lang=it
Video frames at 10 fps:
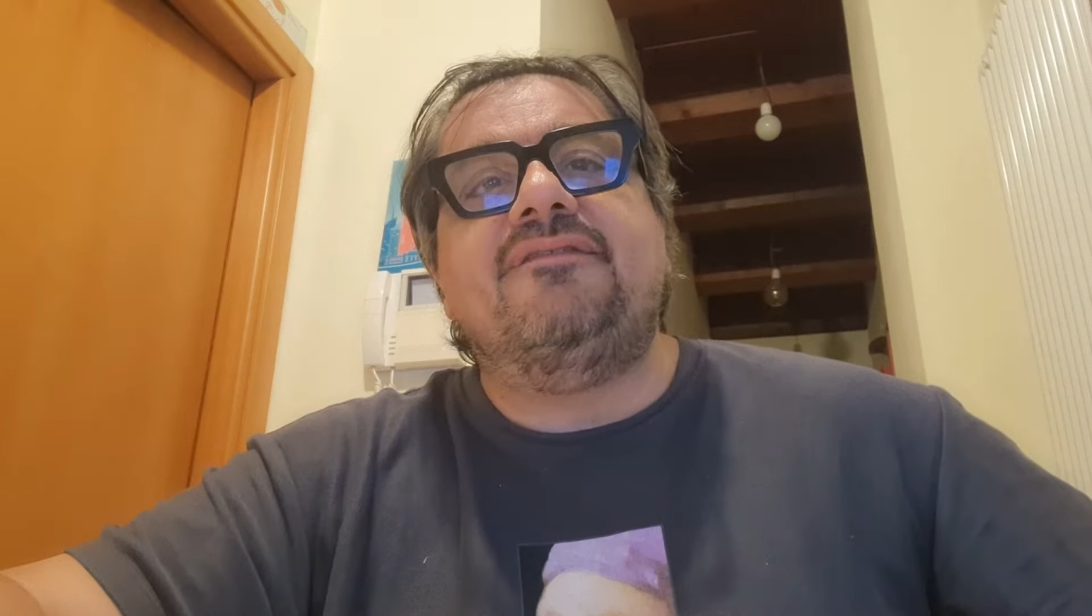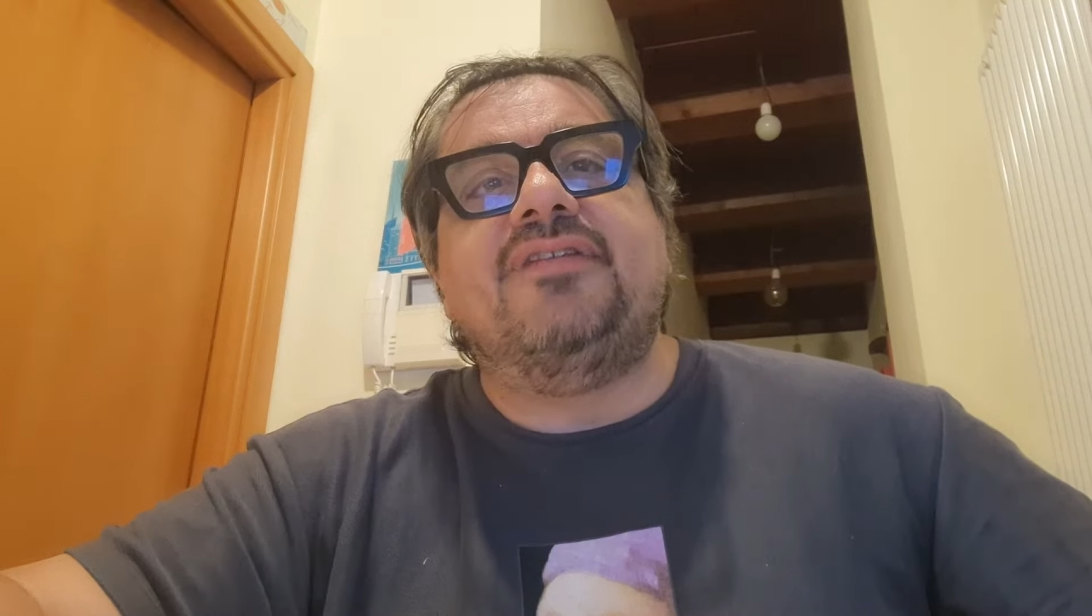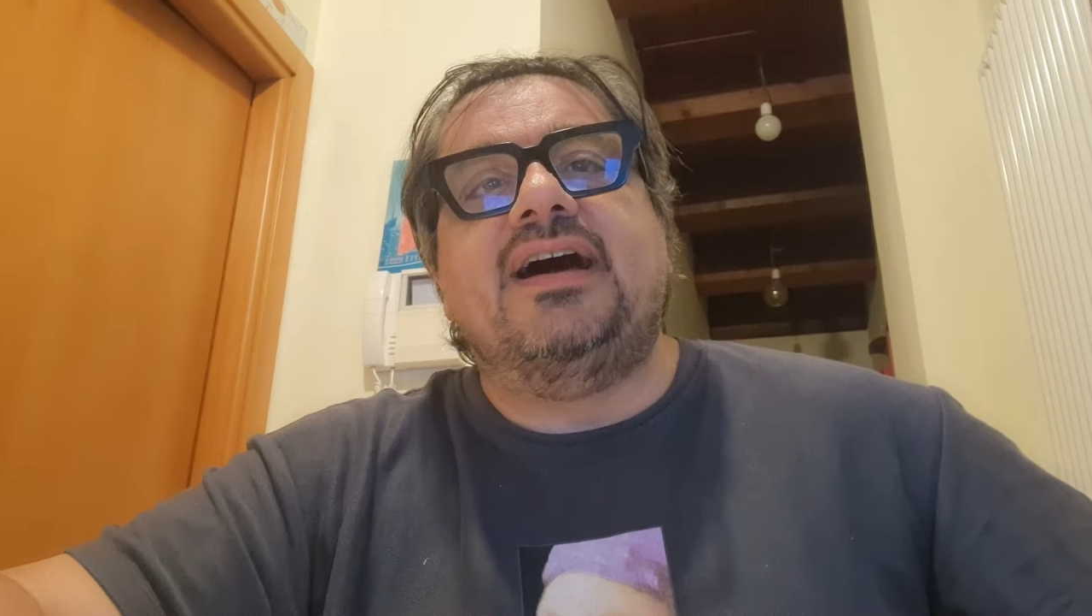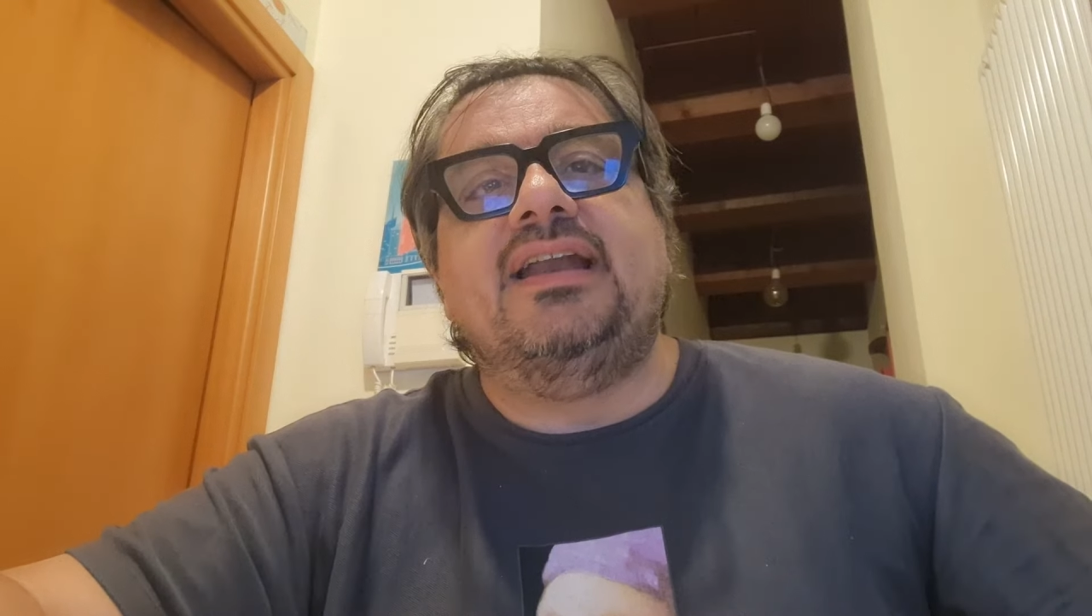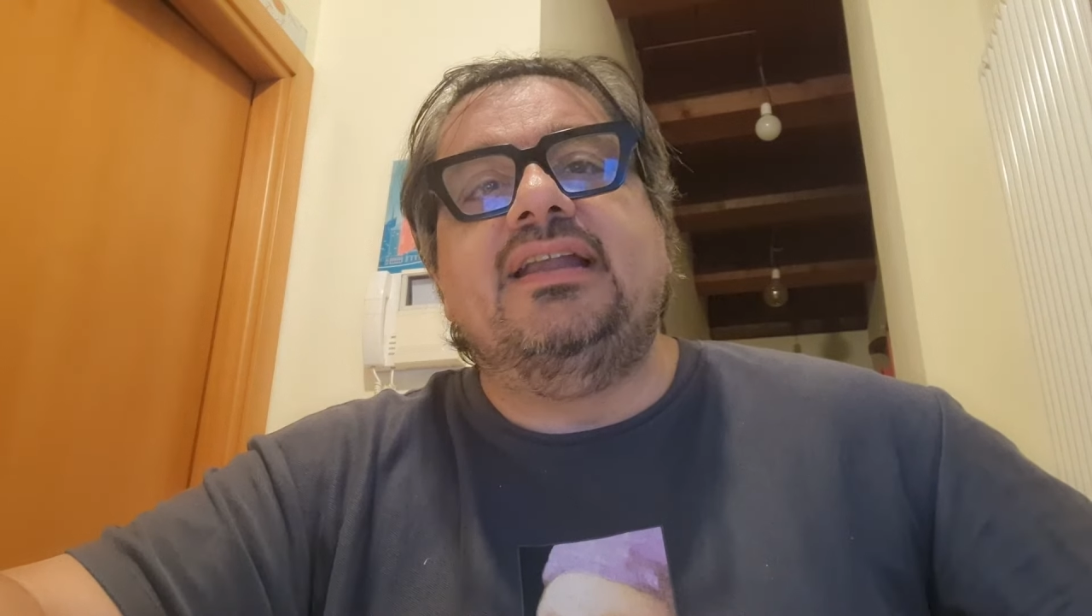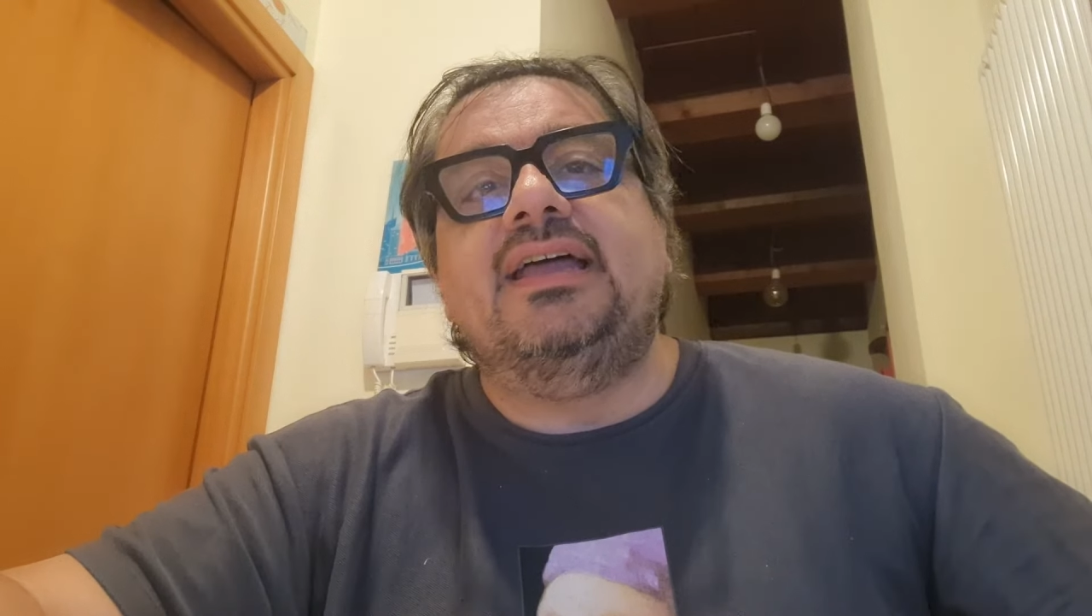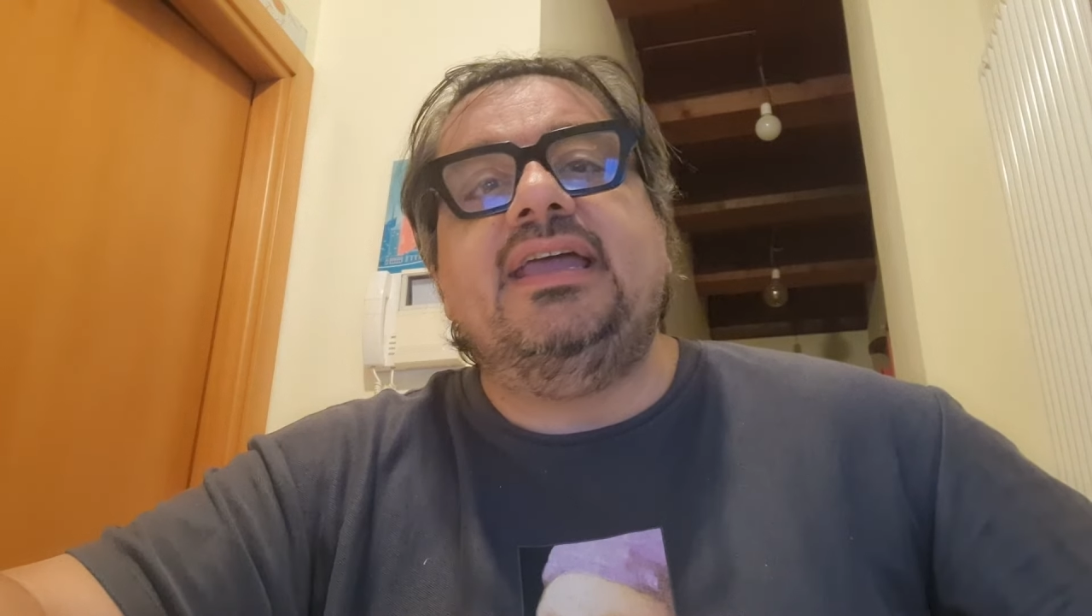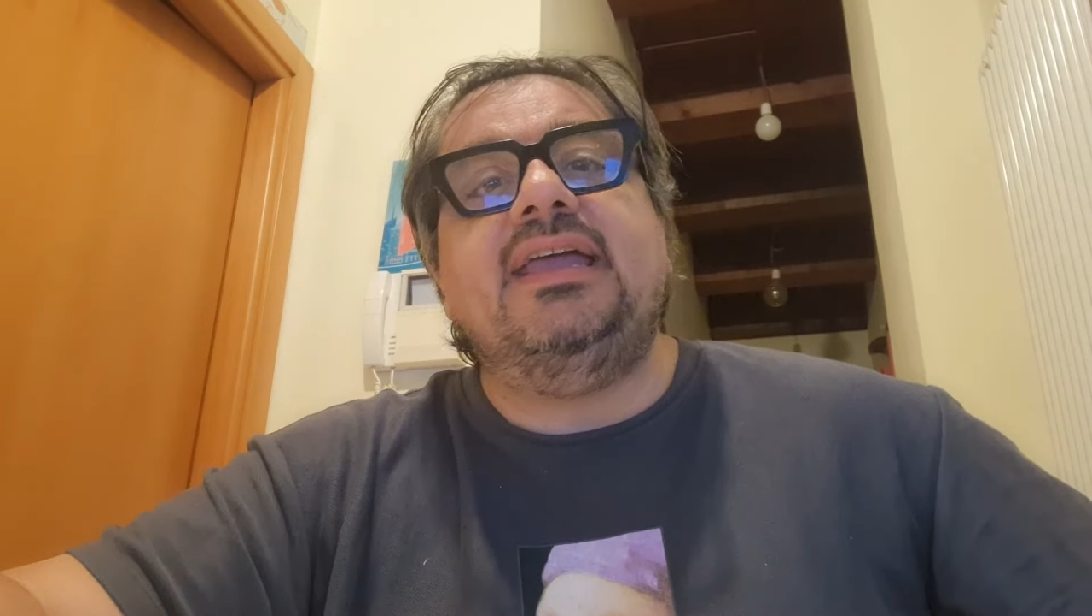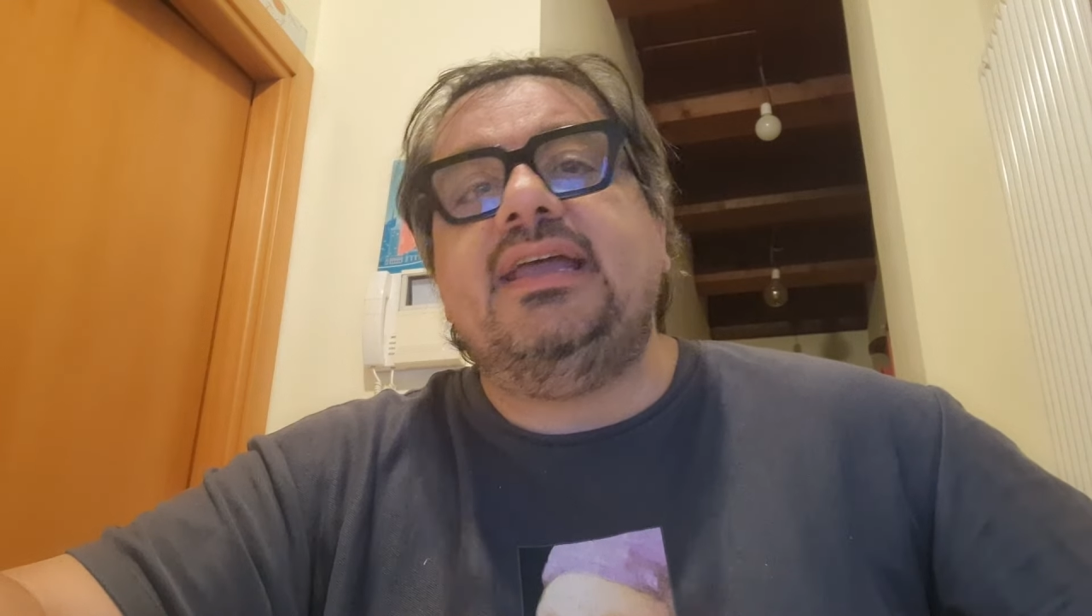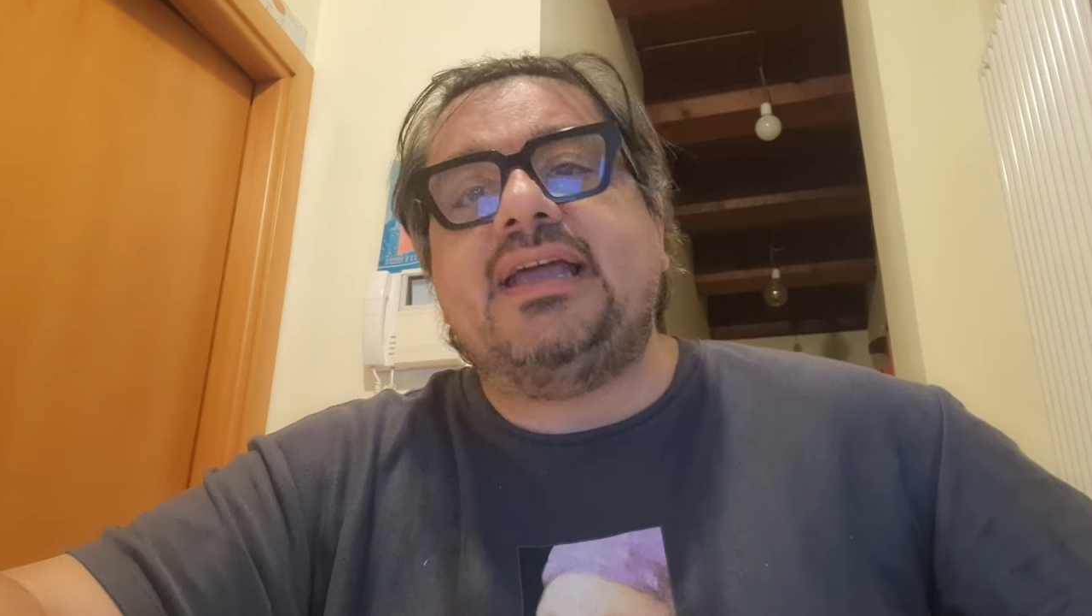Fall
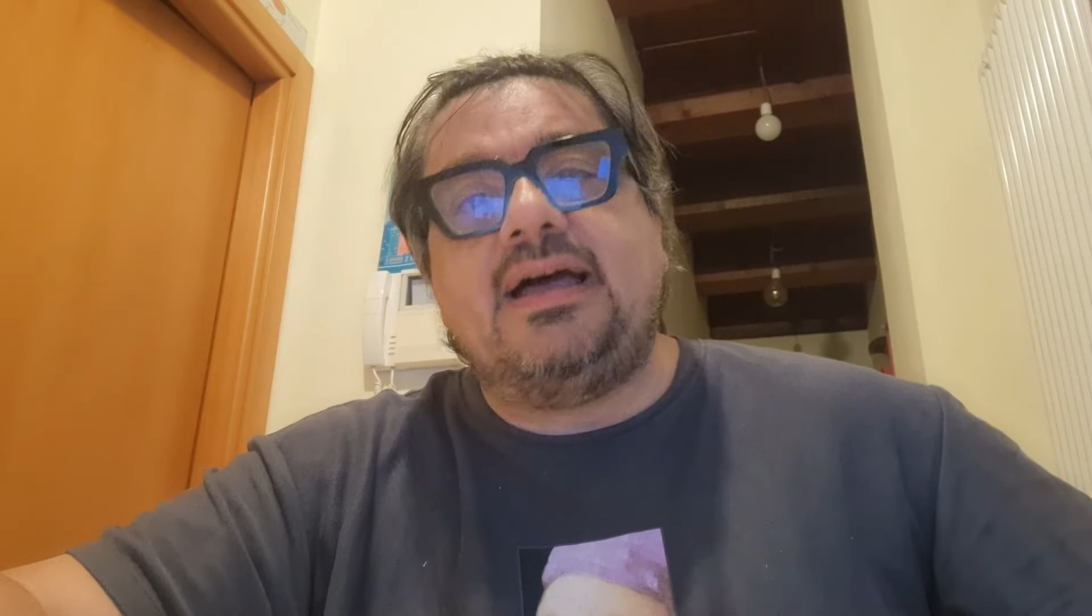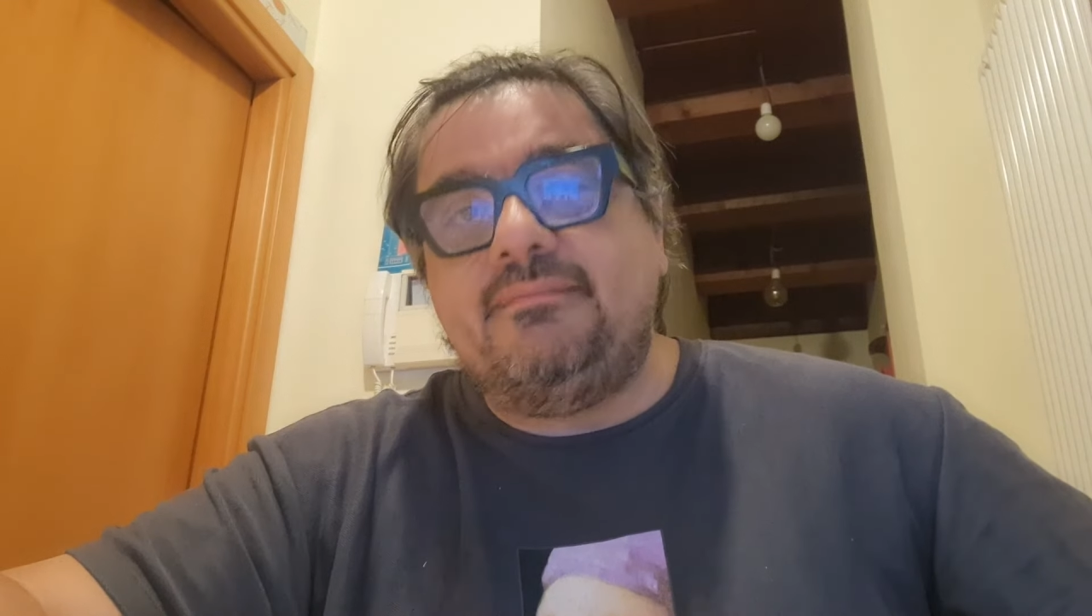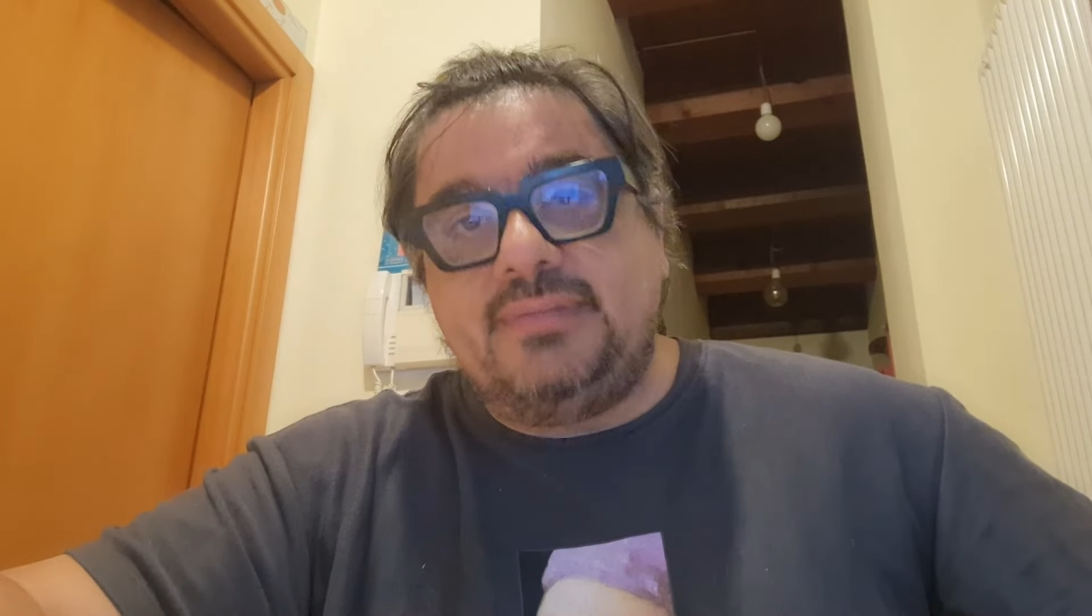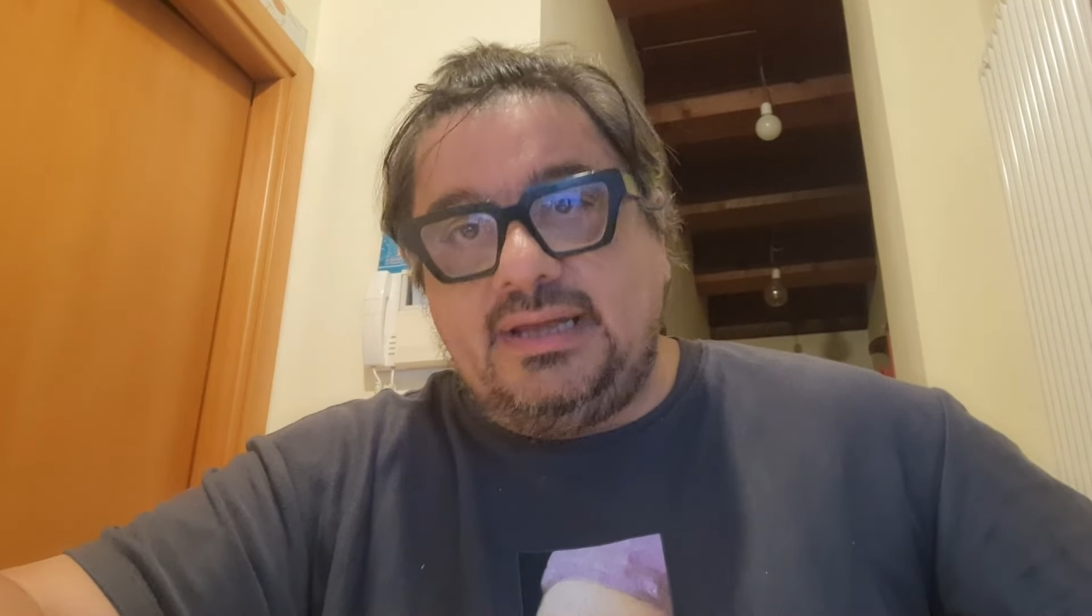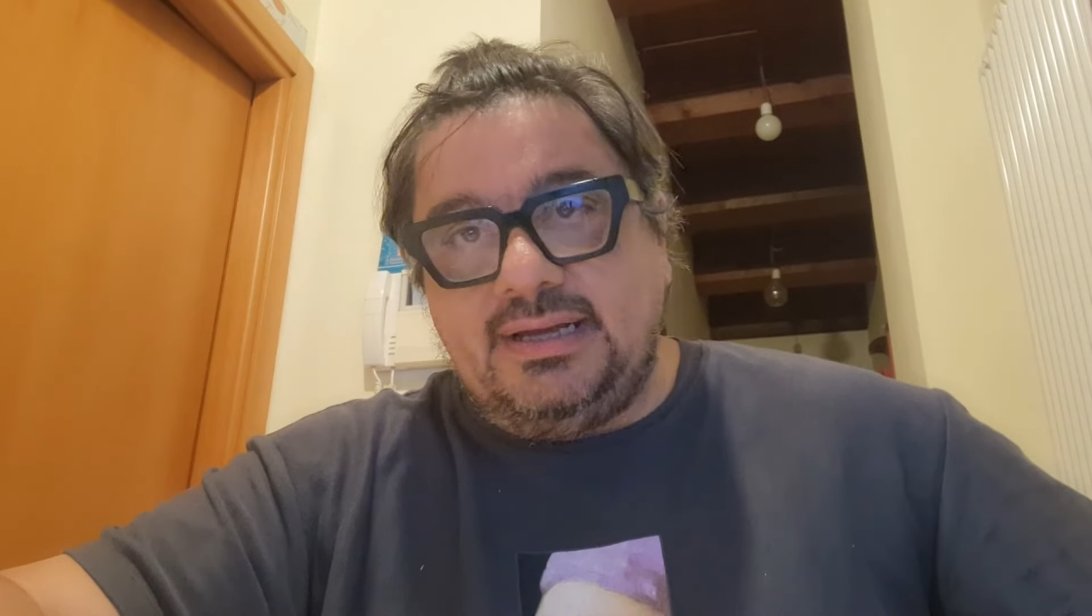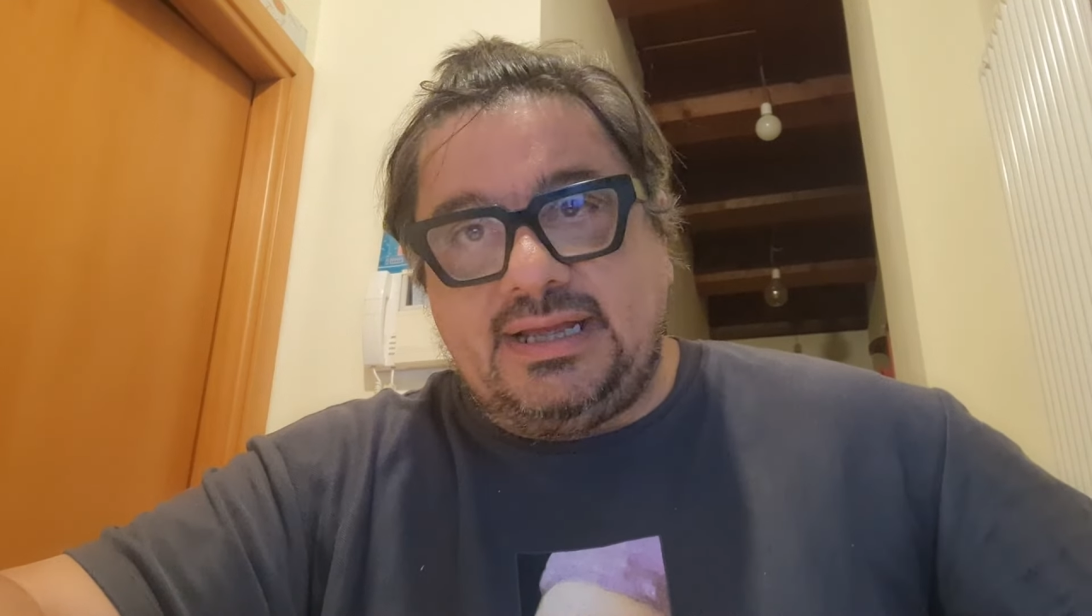e cambia,